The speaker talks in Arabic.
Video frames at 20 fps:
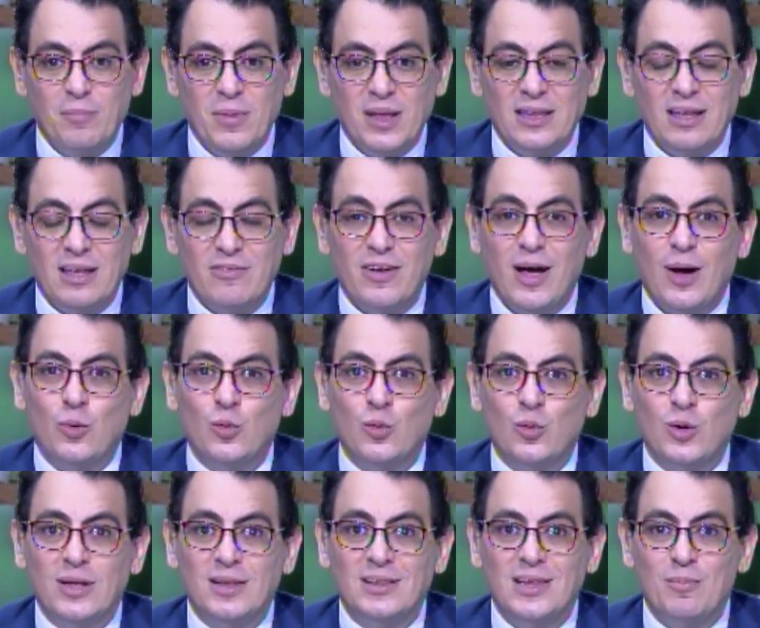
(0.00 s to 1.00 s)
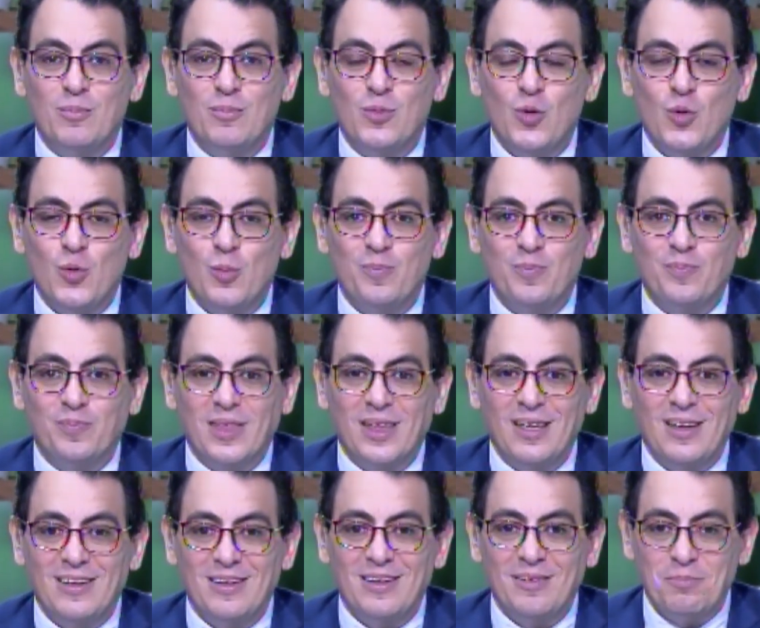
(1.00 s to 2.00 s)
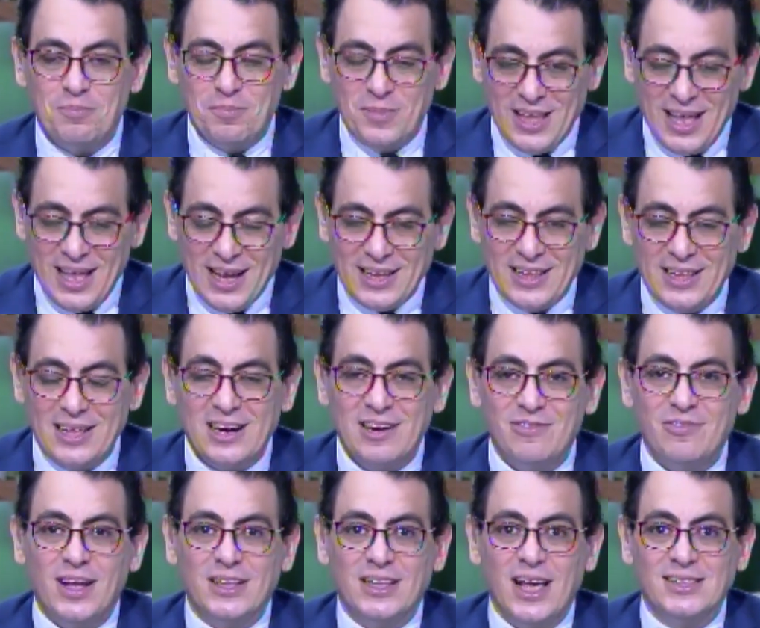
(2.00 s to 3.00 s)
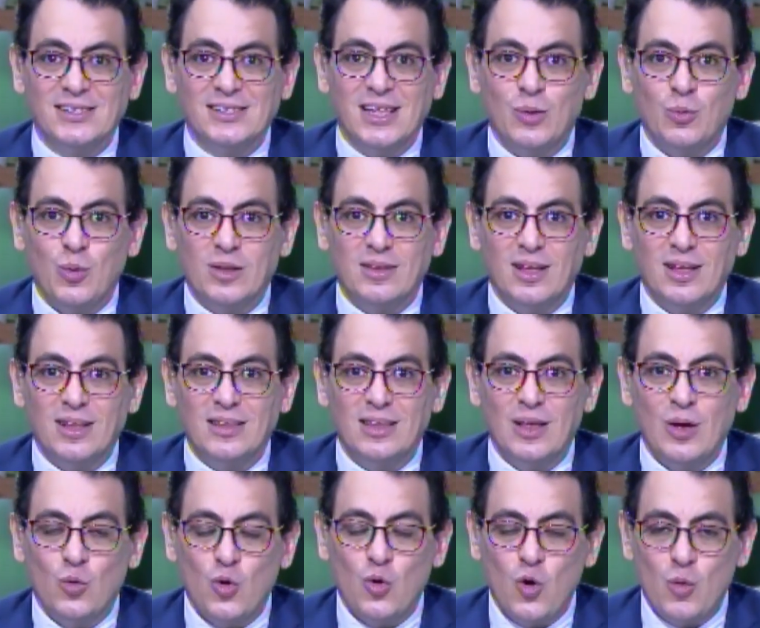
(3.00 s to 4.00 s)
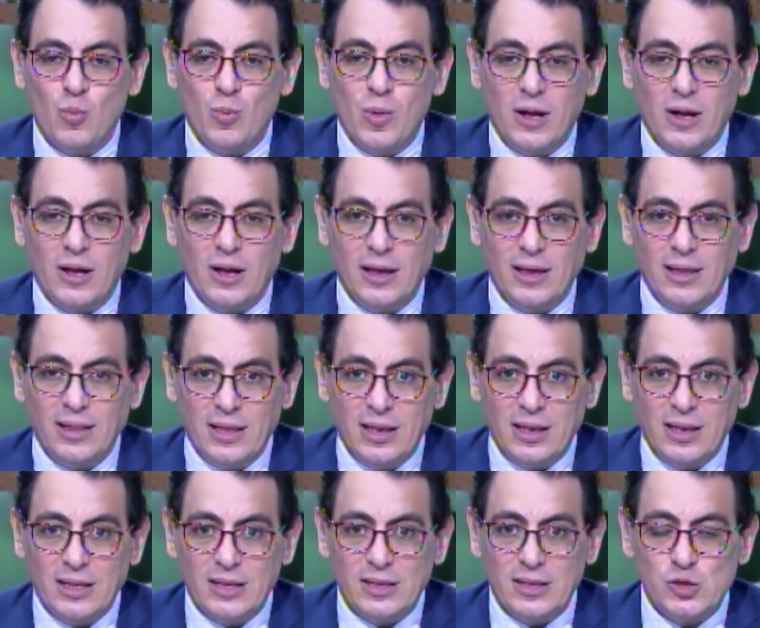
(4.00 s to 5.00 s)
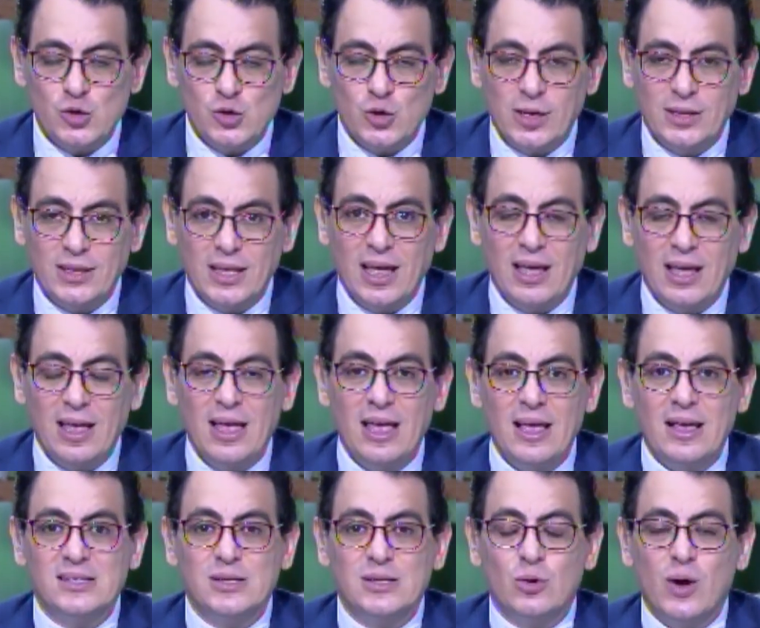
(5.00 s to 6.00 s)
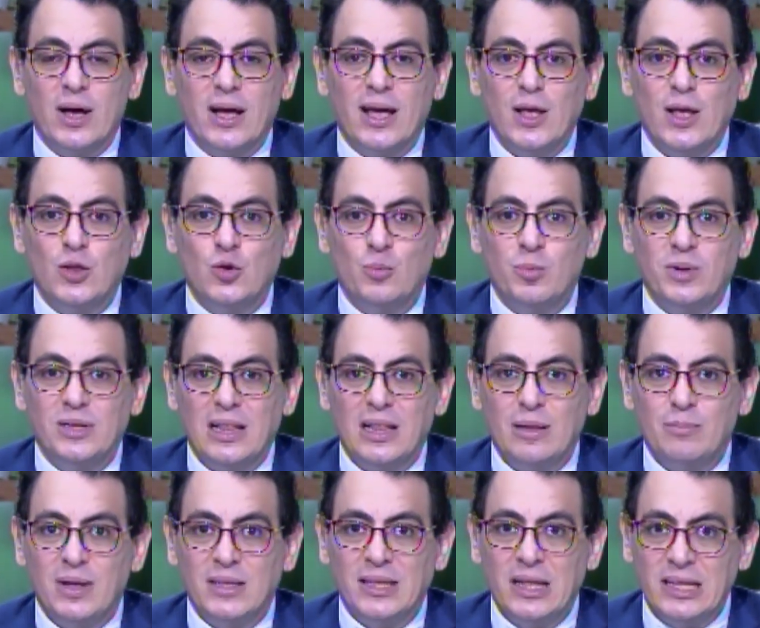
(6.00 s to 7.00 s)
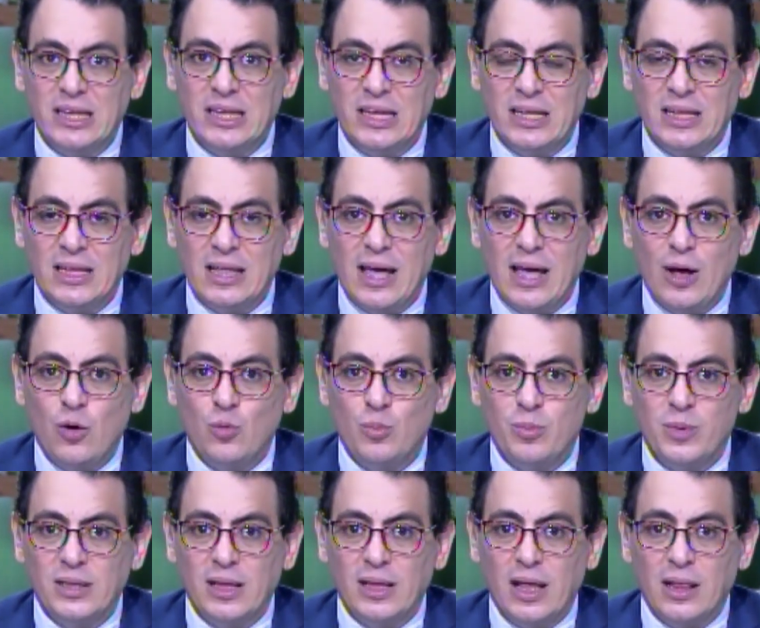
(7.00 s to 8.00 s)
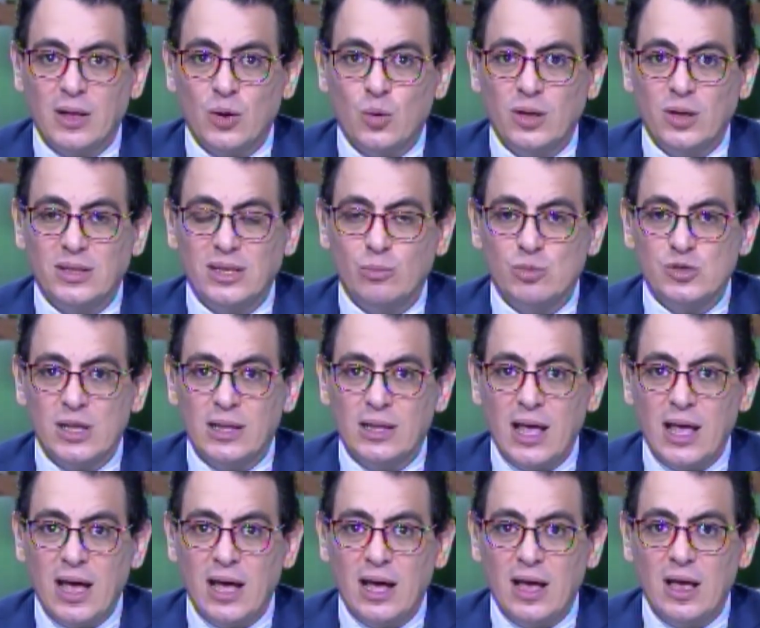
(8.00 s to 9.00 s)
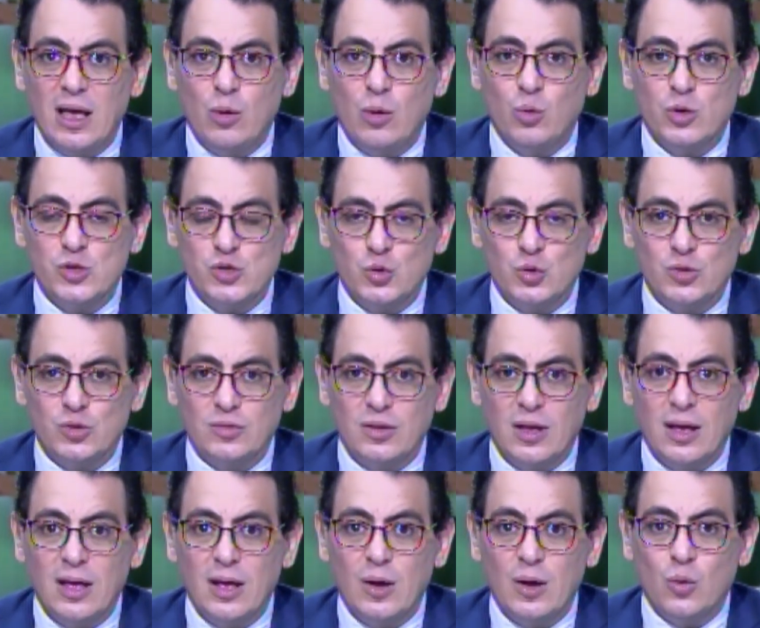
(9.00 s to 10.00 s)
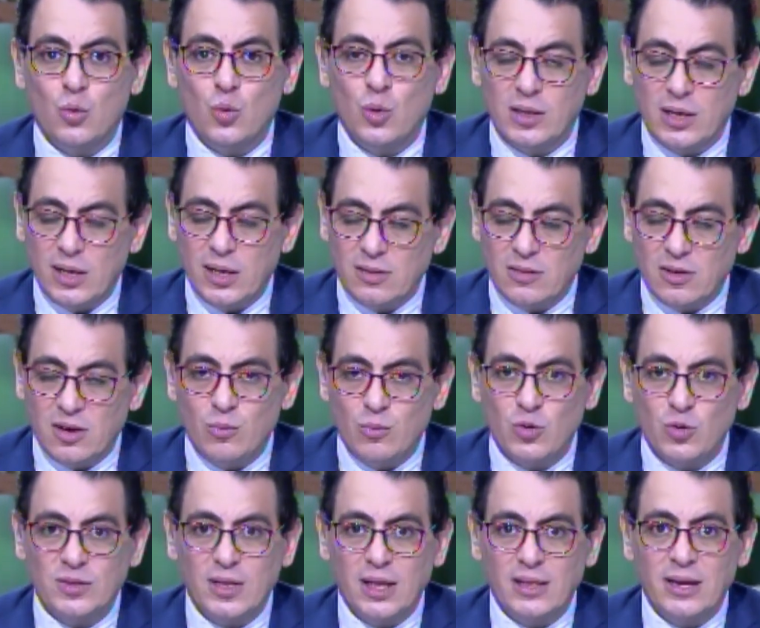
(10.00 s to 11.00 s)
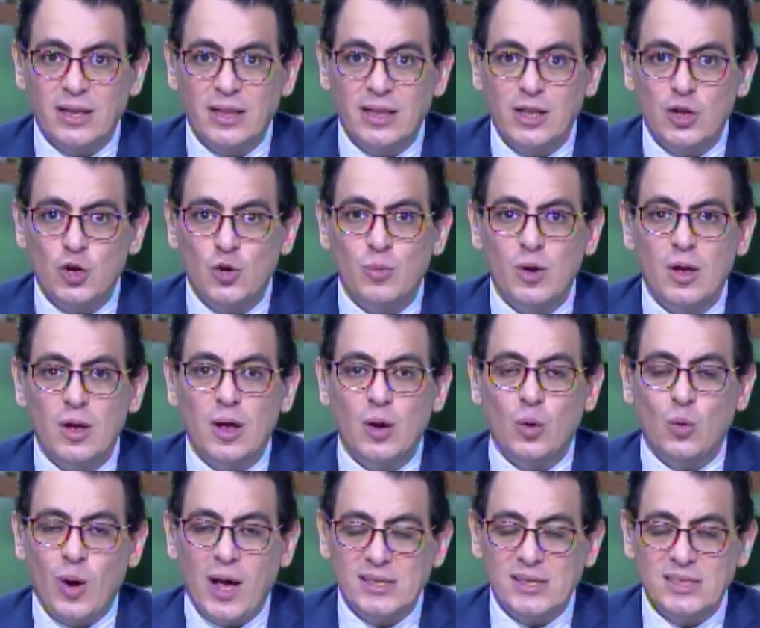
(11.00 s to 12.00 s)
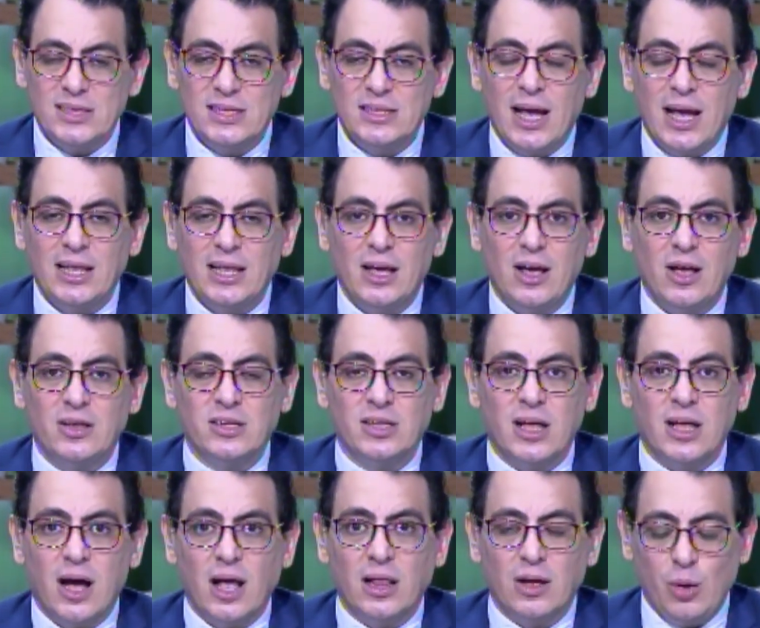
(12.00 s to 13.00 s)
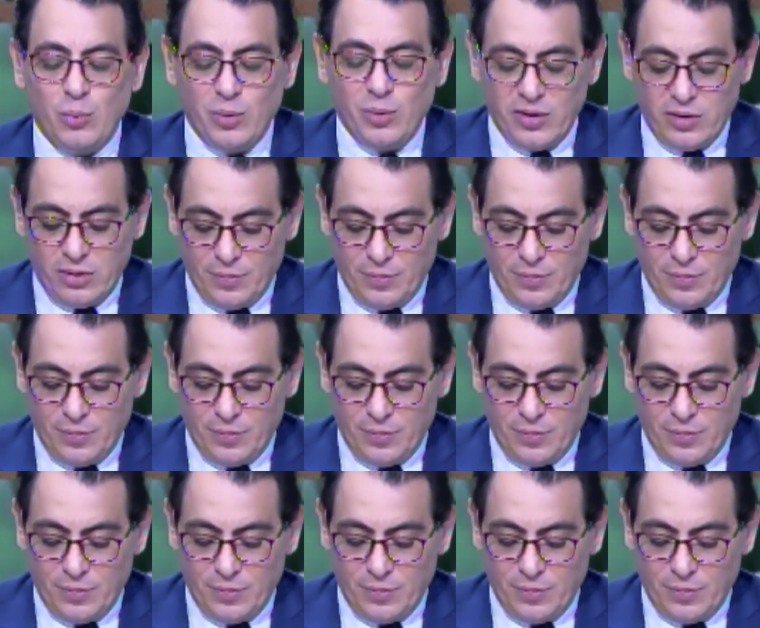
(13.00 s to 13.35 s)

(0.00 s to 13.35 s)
دفعوا دمهم آه، من أجل رفعة هذا الوطن وهم الشهداء سواء كانوا من المدنيين أو من القوات المسلحة والشرطة كل الاحترام والتقدير ليهم وعايزين تعليق حضرتك على الخبر